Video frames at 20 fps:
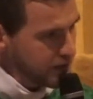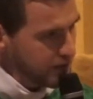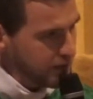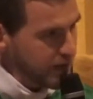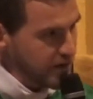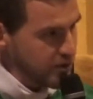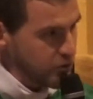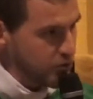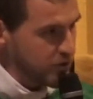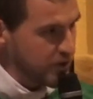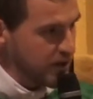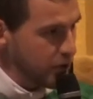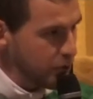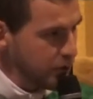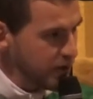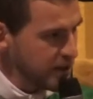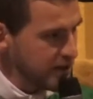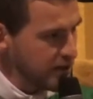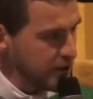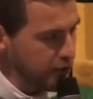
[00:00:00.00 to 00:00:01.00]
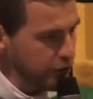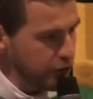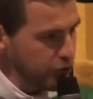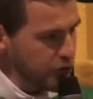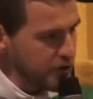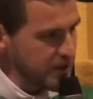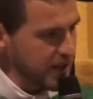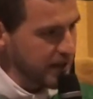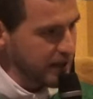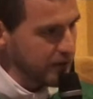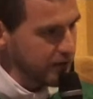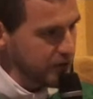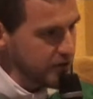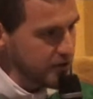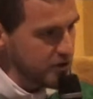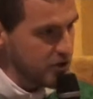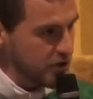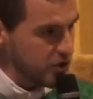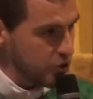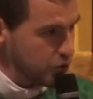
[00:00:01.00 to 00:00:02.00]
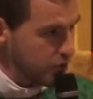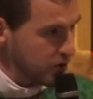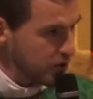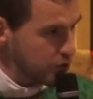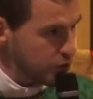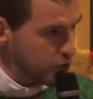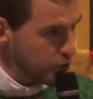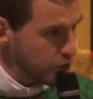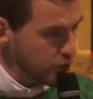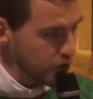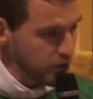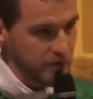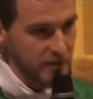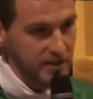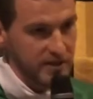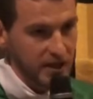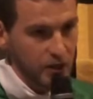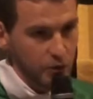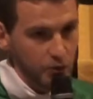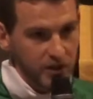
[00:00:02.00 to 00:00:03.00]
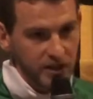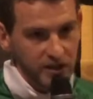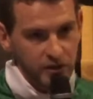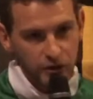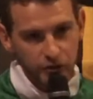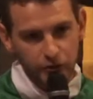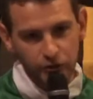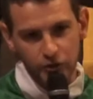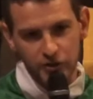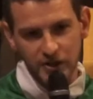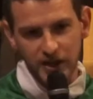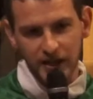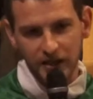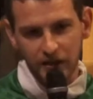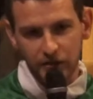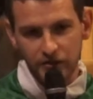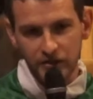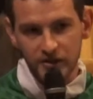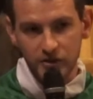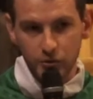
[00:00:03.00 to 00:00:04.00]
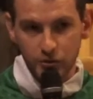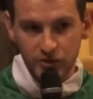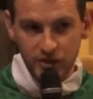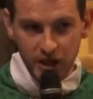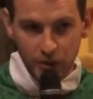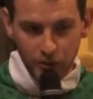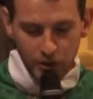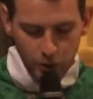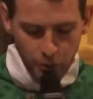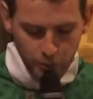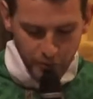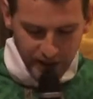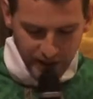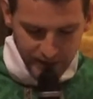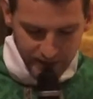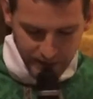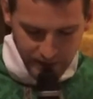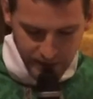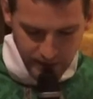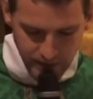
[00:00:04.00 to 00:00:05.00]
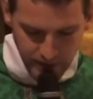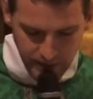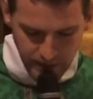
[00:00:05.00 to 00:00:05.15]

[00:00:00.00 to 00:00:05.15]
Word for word: parce que c'est lui qui offre le sacrifice, Jésus est Dieu, et c'est lui qui offre le sacrifice, donc c'est lui le prêtre,